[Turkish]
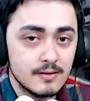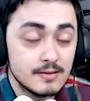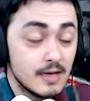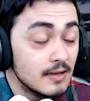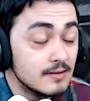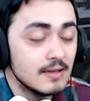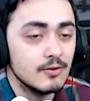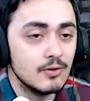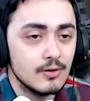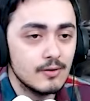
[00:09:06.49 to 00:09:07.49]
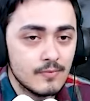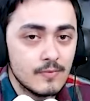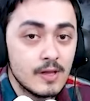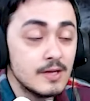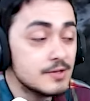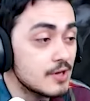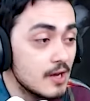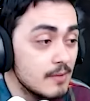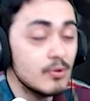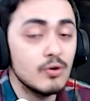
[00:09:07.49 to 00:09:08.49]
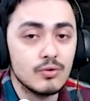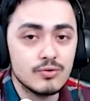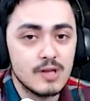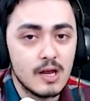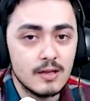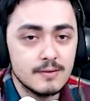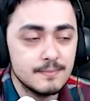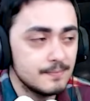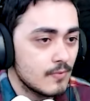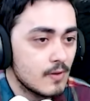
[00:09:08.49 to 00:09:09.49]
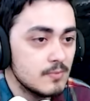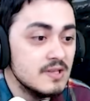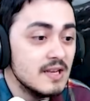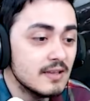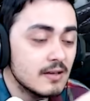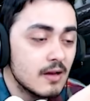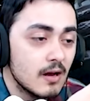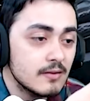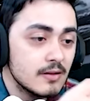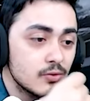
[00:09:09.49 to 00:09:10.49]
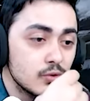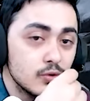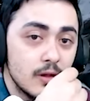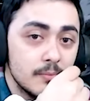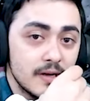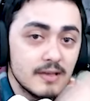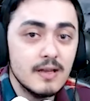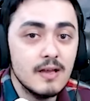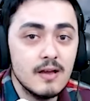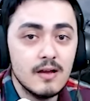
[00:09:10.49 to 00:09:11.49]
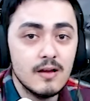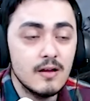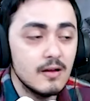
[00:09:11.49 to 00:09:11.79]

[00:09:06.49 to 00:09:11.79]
Zaten o. Keşke hep öyle olsaydı. Milletin kartını kullanmak ne ya?